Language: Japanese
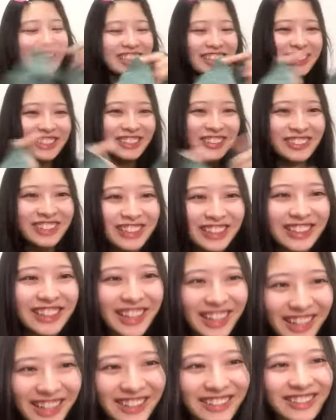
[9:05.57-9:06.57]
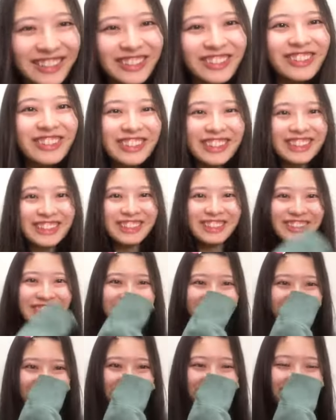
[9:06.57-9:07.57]
写真載せてたやん。うち載せてよ
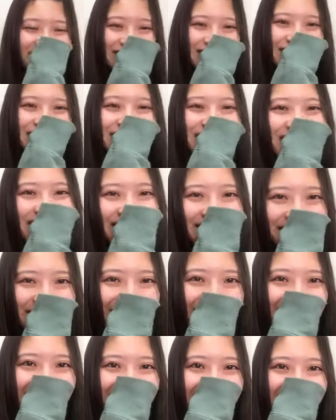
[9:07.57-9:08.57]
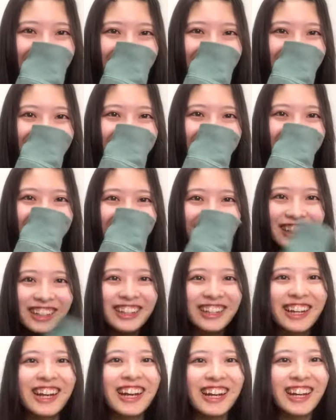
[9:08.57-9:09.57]
うと思っててんけど、なん
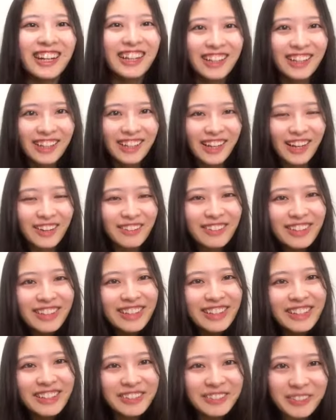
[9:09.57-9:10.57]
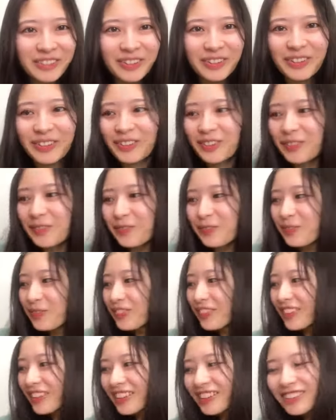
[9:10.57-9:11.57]
かあまりにも
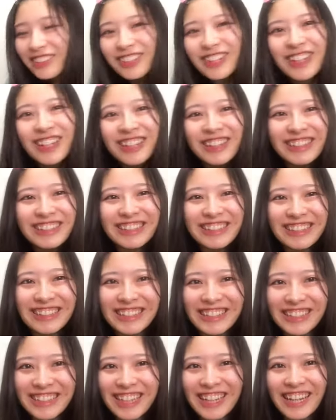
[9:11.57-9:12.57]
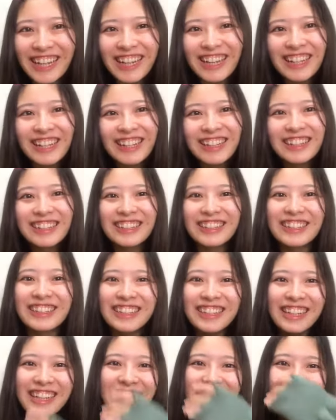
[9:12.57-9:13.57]
口がに
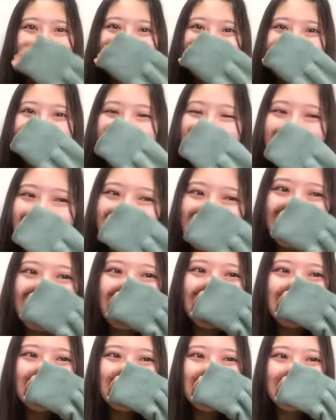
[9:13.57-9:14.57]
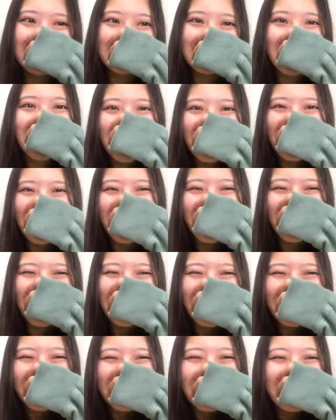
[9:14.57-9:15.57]
やけてるからさ
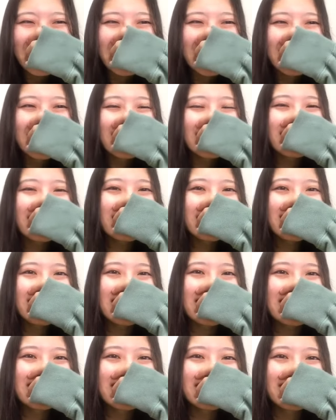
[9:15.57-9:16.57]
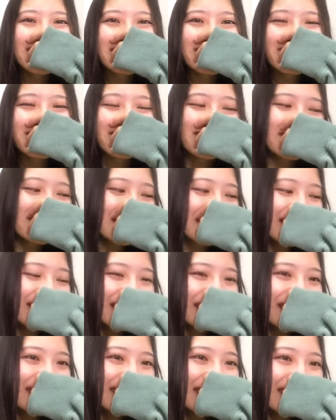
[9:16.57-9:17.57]
今回の自分のうち
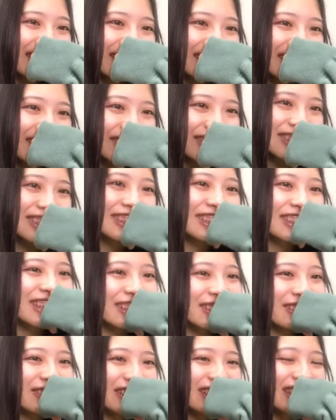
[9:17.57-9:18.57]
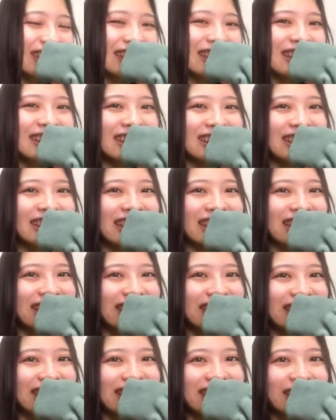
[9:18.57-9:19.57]
はにやけてるんですけどみたいな感じになった
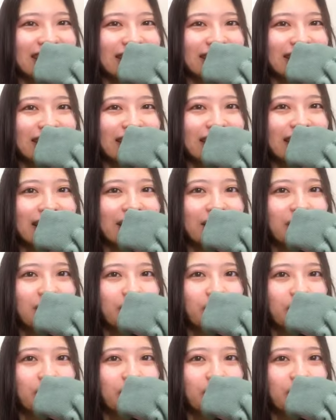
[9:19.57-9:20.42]
らさ、ちょっとさ、